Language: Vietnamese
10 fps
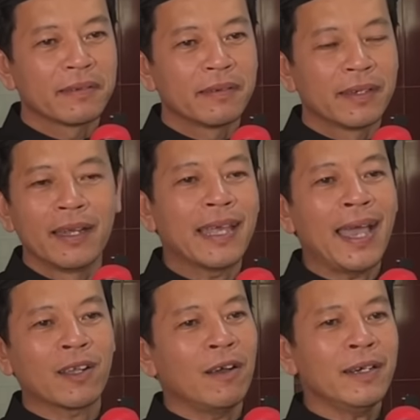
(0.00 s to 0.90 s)
người
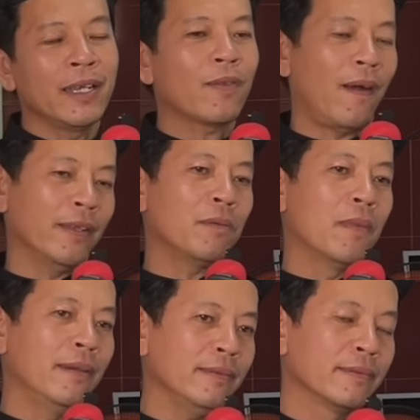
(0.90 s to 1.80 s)
ta có điện thoại
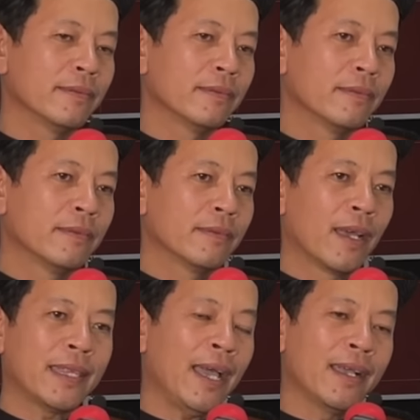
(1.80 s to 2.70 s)
thông minh
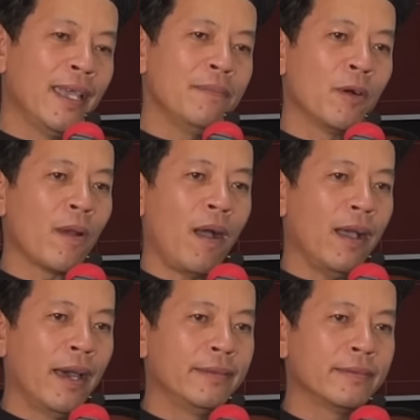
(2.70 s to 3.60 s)
người ta ghi một
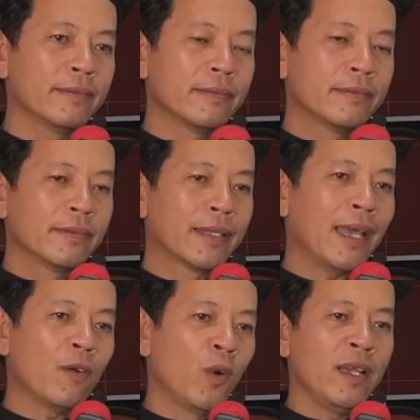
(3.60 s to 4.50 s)
đoạn hình người
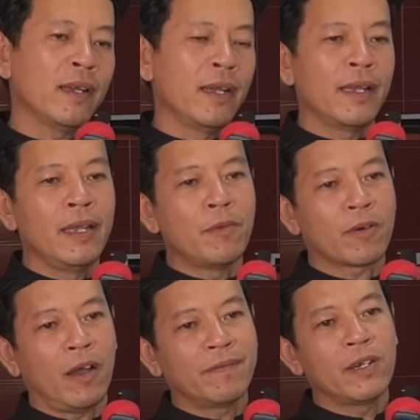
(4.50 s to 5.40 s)
ta ghi, ghi, ghi
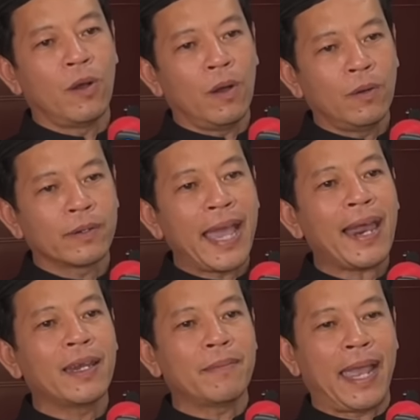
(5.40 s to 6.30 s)
một đoạn video
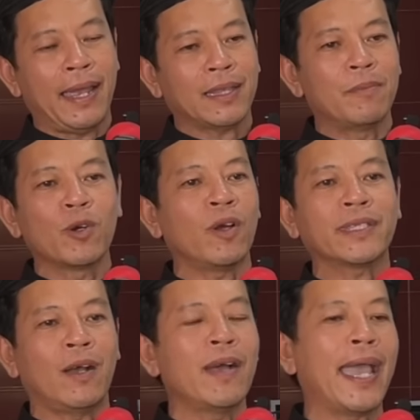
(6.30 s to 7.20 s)
đăng lên mạng ta muốn
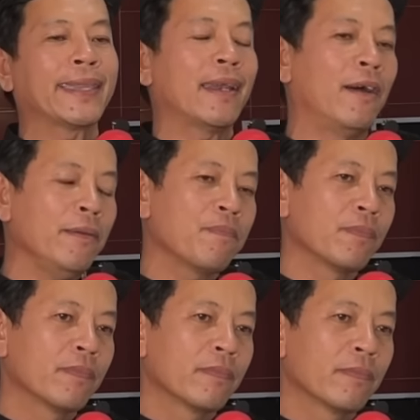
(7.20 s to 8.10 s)
nói xấu ai ta nói
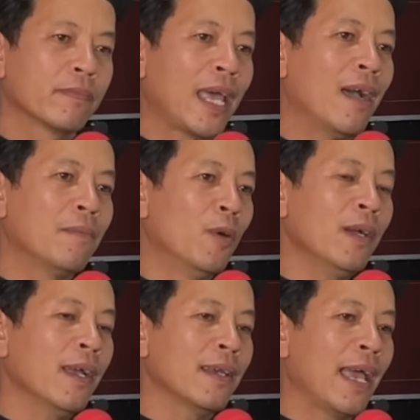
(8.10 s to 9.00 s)
ta
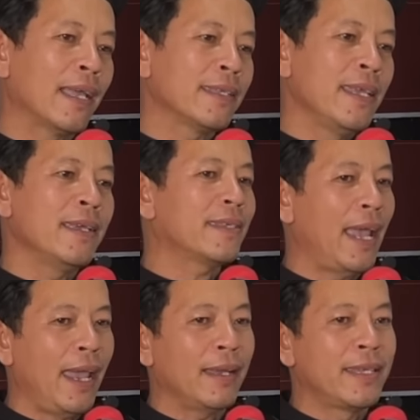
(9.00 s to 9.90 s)
muốn là chia
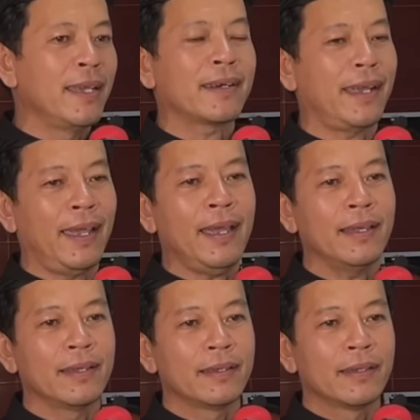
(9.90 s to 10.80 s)
sẻ chia rẽ
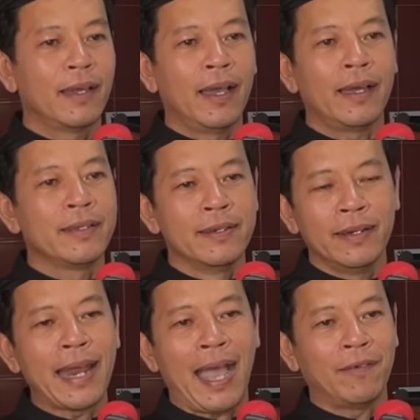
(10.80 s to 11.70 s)
à,
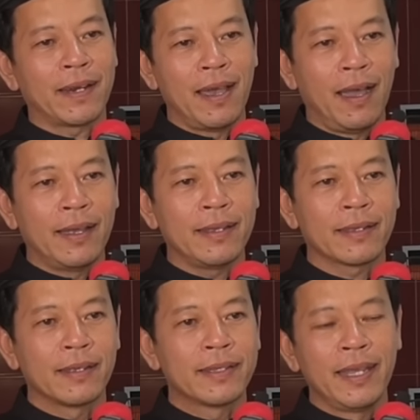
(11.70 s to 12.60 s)
giữa đạo và đời
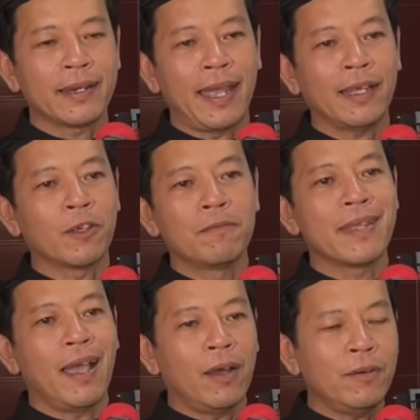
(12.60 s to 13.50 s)
chia rẽ tôn
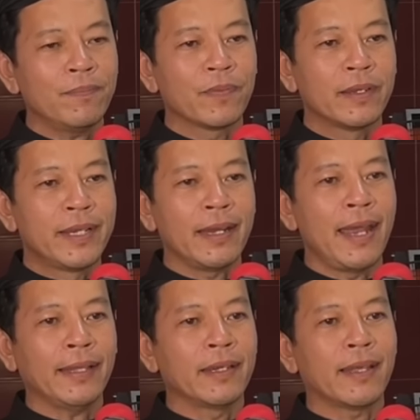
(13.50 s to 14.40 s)
giáo chia
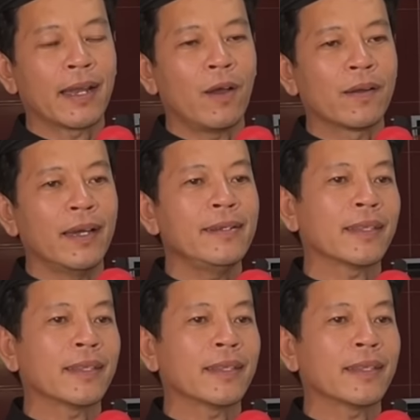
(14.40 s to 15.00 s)
rẽ tinh thần đoàn kết dân